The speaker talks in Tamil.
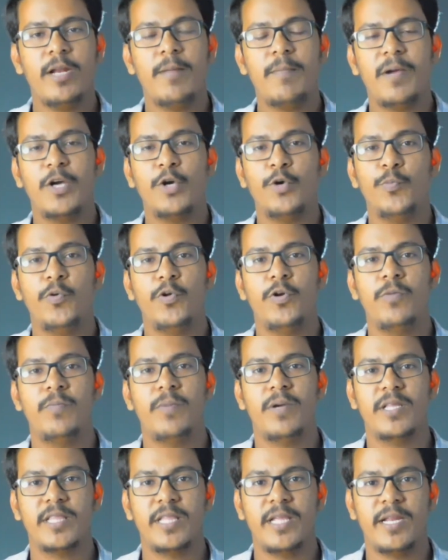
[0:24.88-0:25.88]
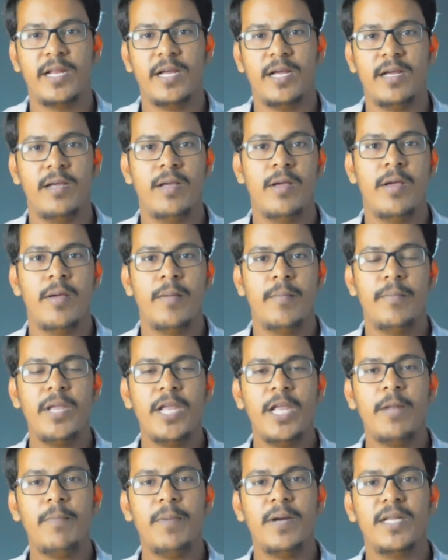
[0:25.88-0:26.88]
என்ன பார்க்க போகிறோம்னு பார்த்தீங்கன்னா
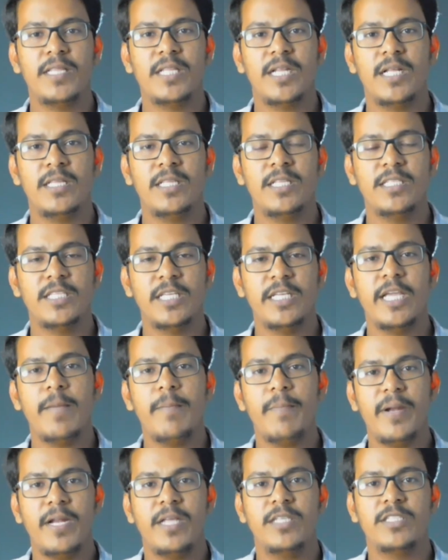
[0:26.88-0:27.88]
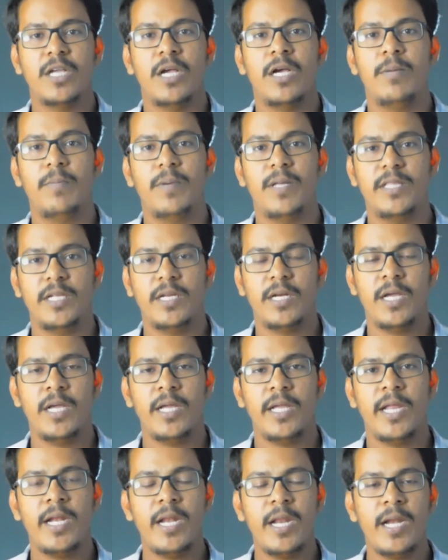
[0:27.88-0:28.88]
பிகில் சிங்க சிங்கப்பெண்ணை சாங் பார்த்தீங்கன்னா
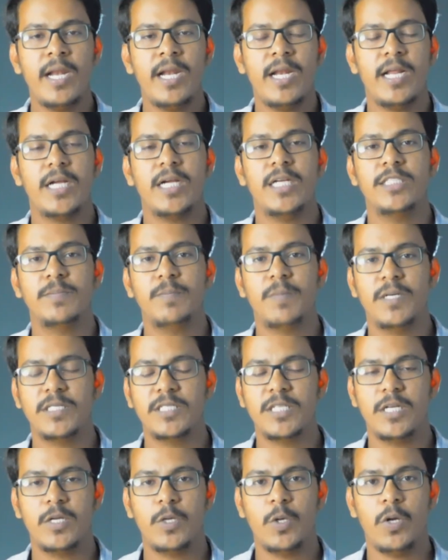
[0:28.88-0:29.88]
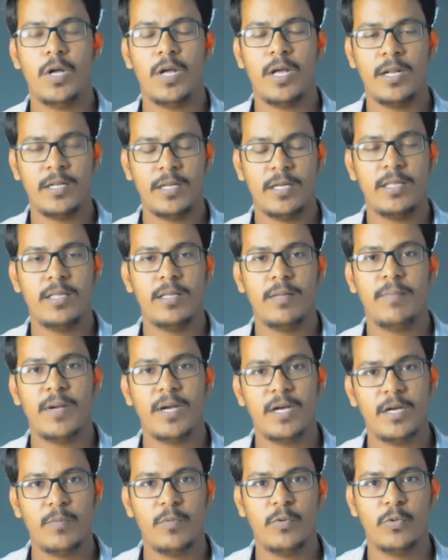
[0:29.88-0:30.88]
என்னென்ன ரெக்கார்ட்ஸ் படிச்சிருக்கோ அன்றதை
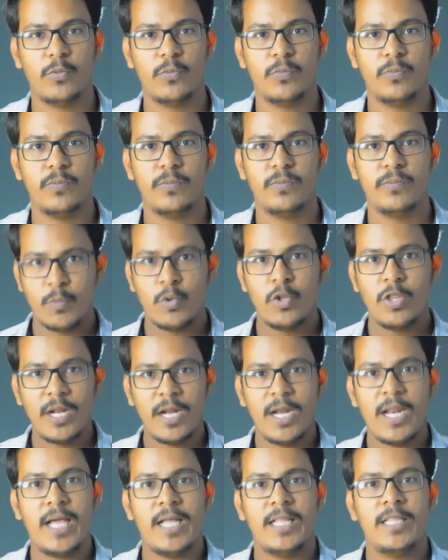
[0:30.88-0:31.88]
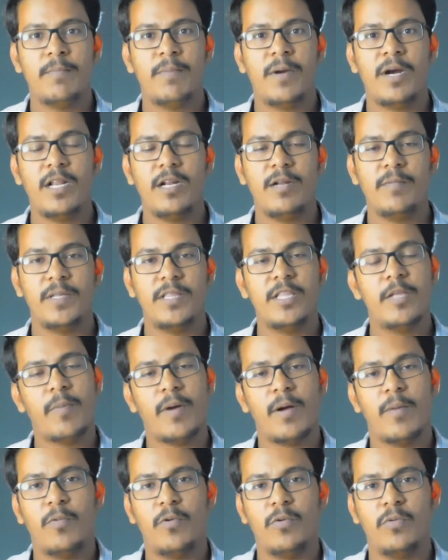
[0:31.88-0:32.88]
பார்க்க போகிறோம் முதல்ல அந்த பாடலை பற்றி
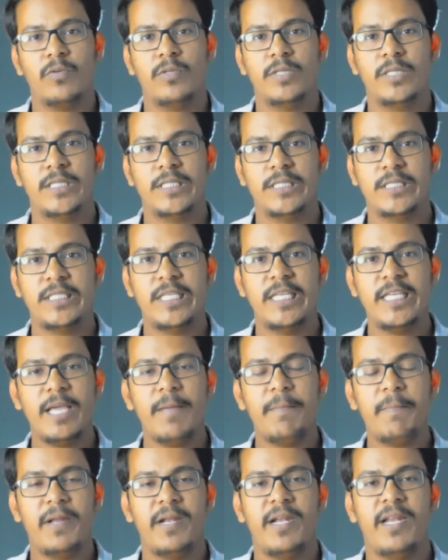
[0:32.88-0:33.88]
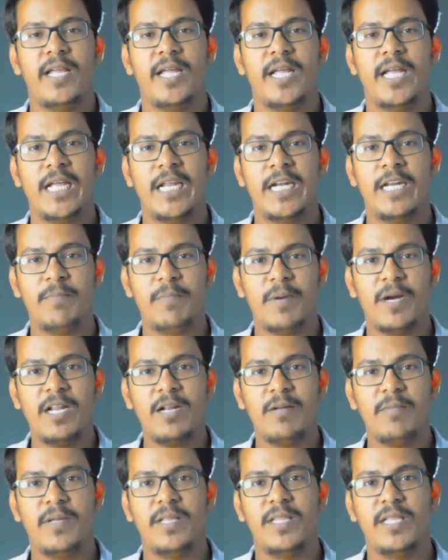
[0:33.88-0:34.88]
பார்ப்போம் சிங்கப்பெண்ணே என்ற
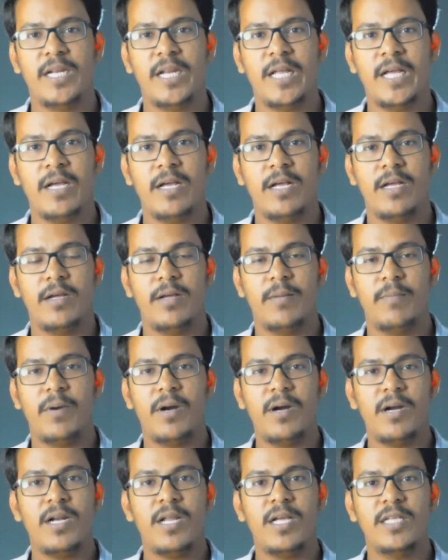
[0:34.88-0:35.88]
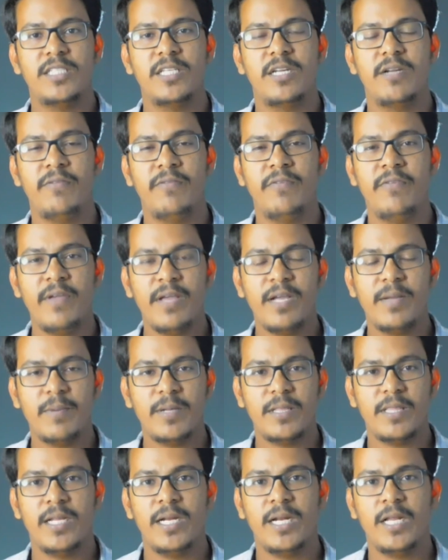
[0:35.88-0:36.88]
பாடல் பார்த்தீங்கன்னா பாடலாசிரியர் விவேக்
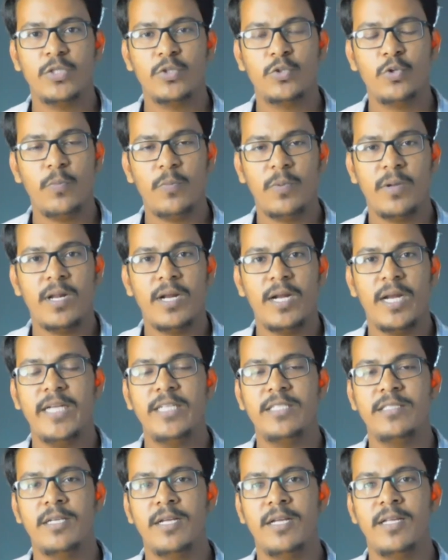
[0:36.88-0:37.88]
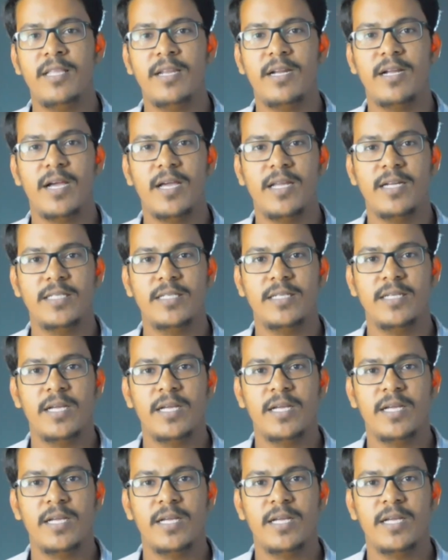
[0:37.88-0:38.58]
பார்த்தீங்கன்னா சூப்பராக லைன்ஸ் எழுதியிருக்காரு